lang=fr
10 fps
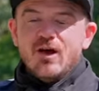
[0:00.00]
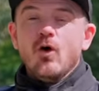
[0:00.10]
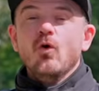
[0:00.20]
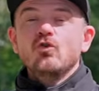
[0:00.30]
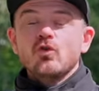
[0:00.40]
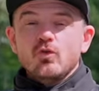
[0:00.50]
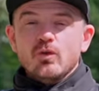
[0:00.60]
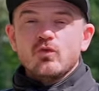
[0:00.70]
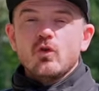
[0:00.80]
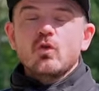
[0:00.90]
Alors aujourd'hui,
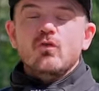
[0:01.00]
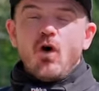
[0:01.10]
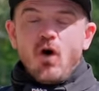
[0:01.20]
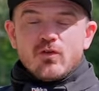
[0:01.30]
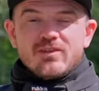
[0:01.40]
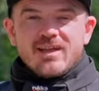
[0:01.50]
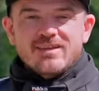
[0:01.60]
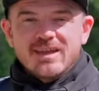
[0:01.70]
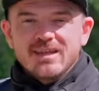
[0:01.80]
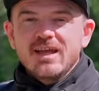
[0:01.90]
on se retrouve en
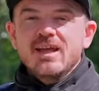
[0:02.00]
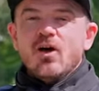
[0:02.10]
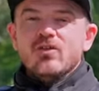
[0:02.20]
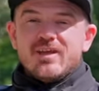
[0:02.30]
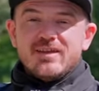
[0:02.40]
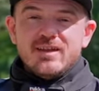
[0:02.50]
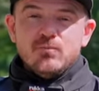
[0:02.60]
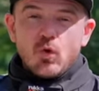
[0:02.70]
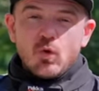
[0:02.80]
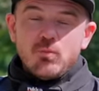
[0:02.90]
Sardaigne. En Sardaigne,
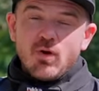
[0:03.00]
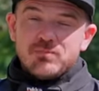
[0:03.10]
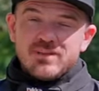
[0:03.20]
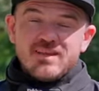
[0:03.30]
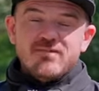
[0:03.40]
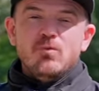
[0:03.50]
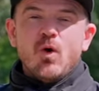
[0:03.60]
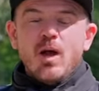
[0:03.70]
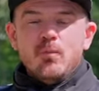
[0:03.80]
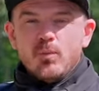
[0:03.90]
pourquoi Pour un petit événement
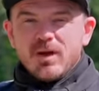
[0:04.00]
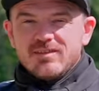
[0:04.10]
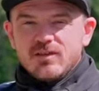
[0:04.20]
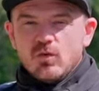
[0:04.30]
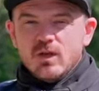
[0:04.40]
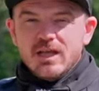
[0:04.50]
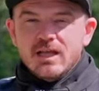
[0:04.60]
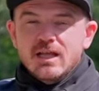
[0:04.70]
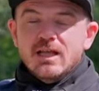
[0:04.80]
un peu particulier.